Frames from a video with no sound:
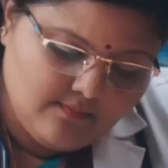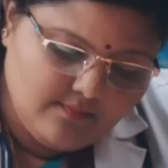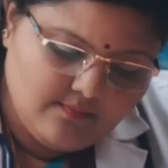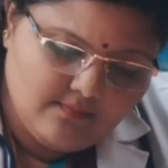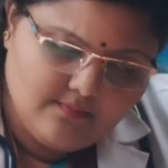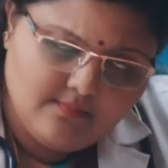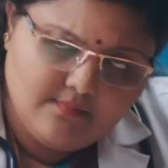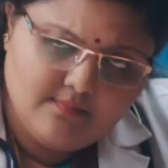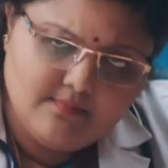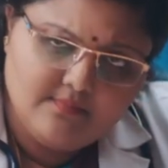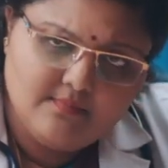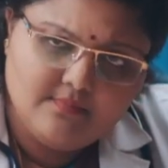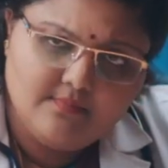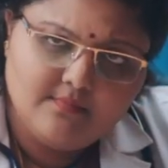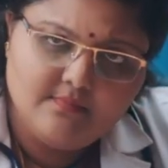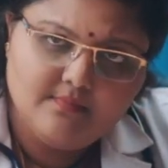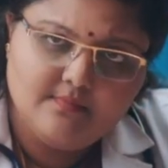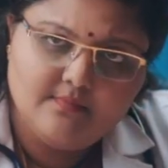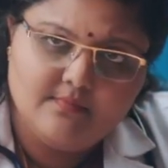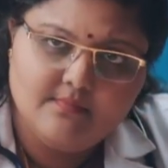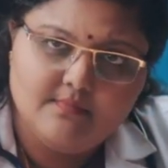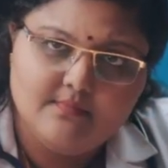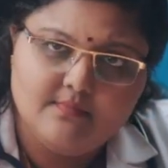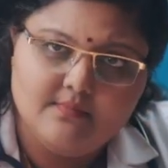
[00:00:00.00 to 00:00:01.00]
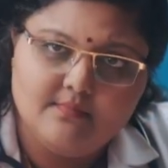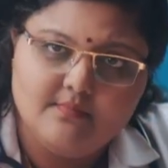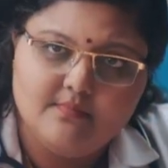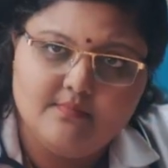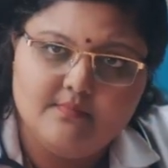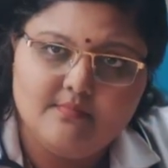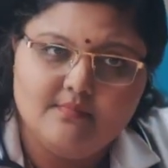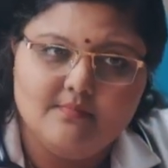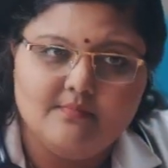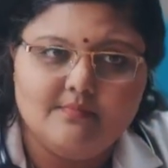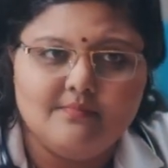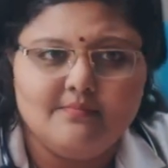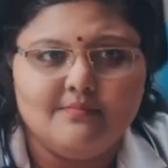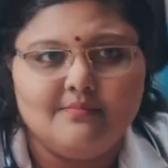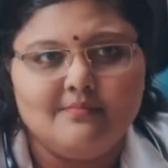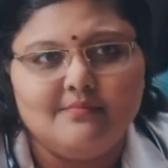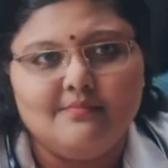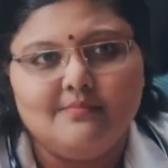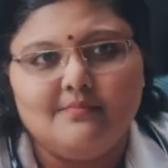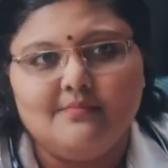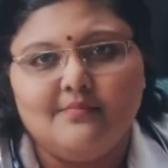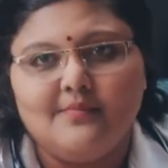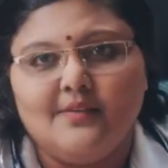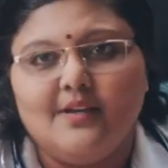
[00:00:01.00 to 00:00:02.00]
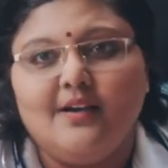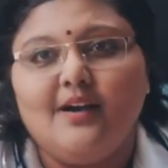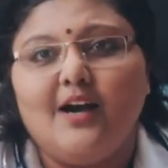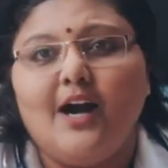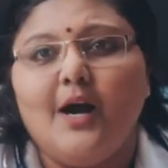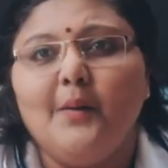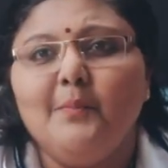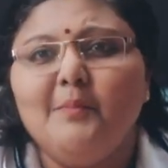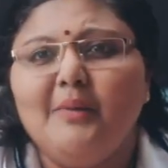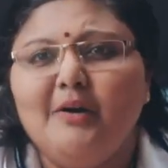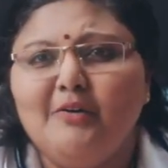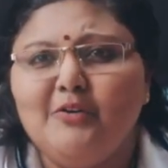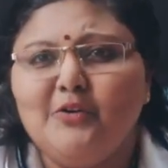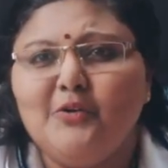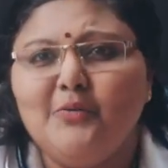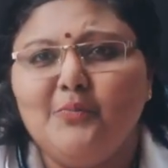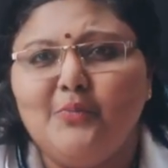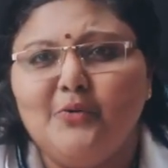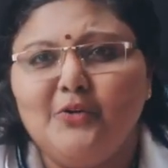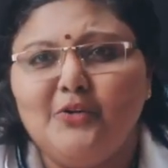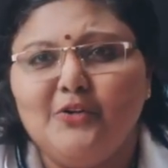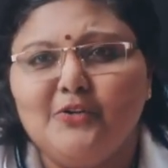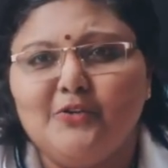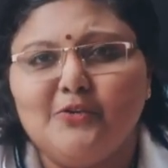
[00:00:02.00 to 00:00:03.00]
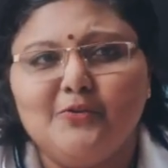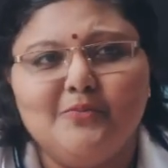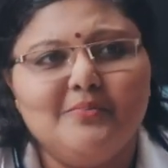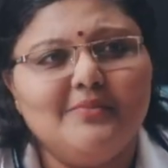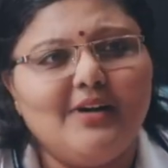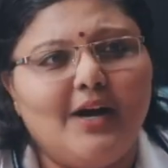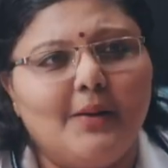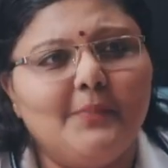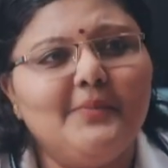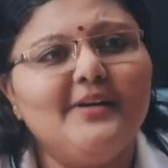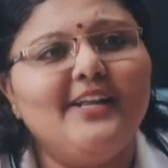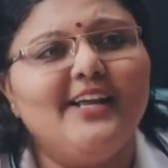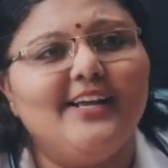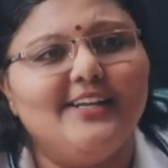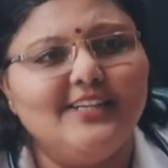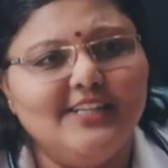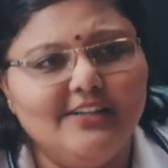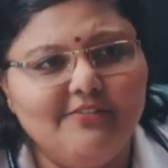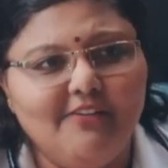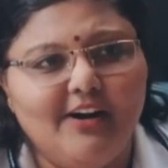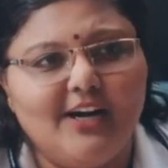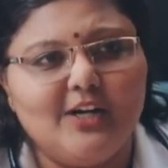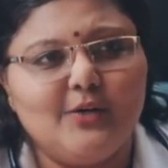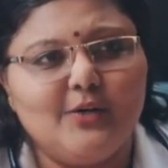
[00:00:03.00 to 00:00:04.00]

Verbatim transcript: கொஞ்சம் பரவாயில்லமா அம்மாக்கும் பொண்ணுக்கும் அப்படி என்ன